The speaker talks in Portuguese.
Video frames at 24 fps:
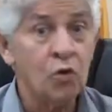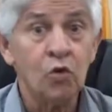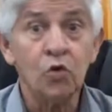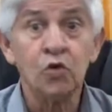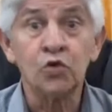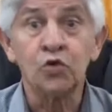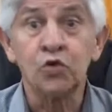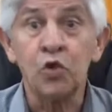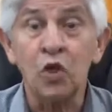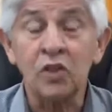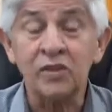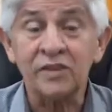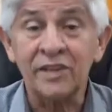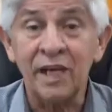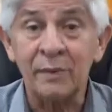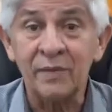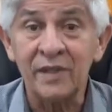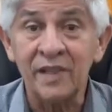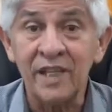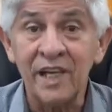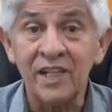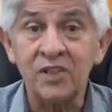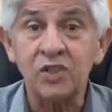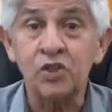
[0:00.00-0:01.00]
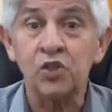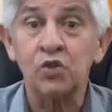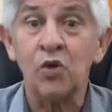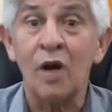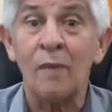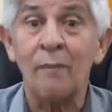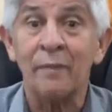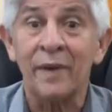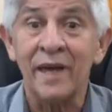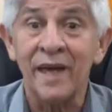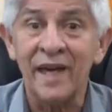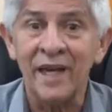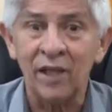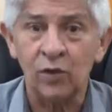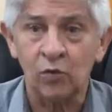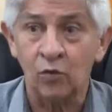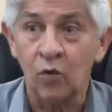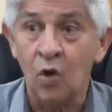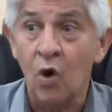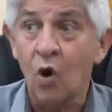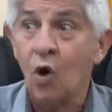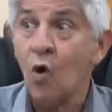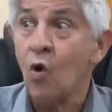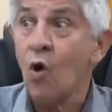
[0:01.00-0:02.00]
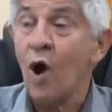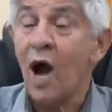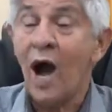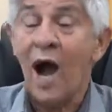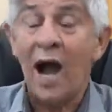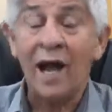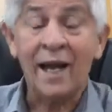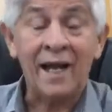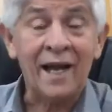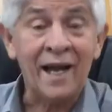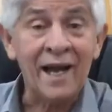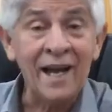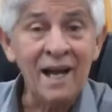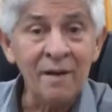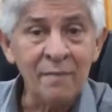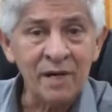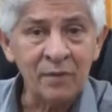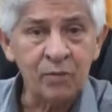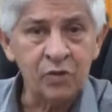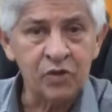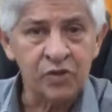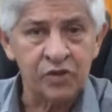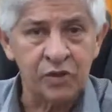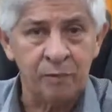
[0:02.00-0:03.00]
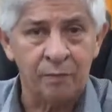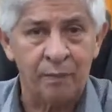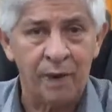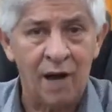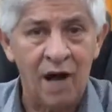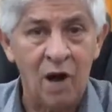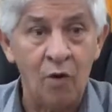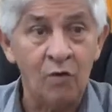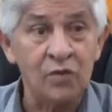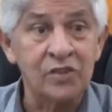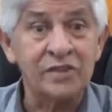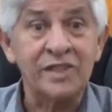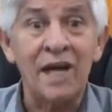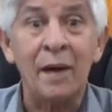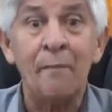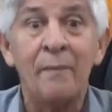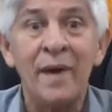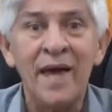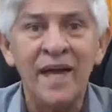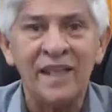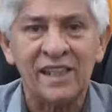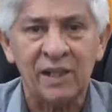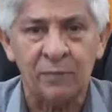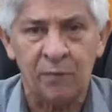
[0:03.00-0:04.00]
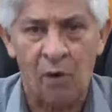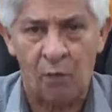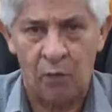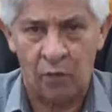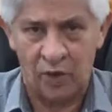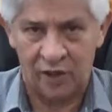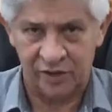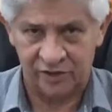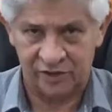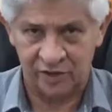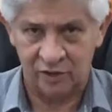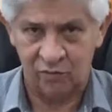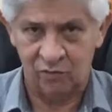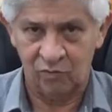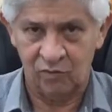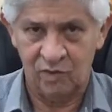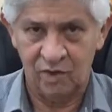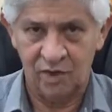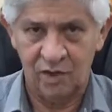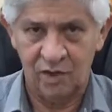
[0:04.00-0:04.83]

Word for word: Os nossos gabinetes estão abertos. A Câmara Municipal está aberta à população.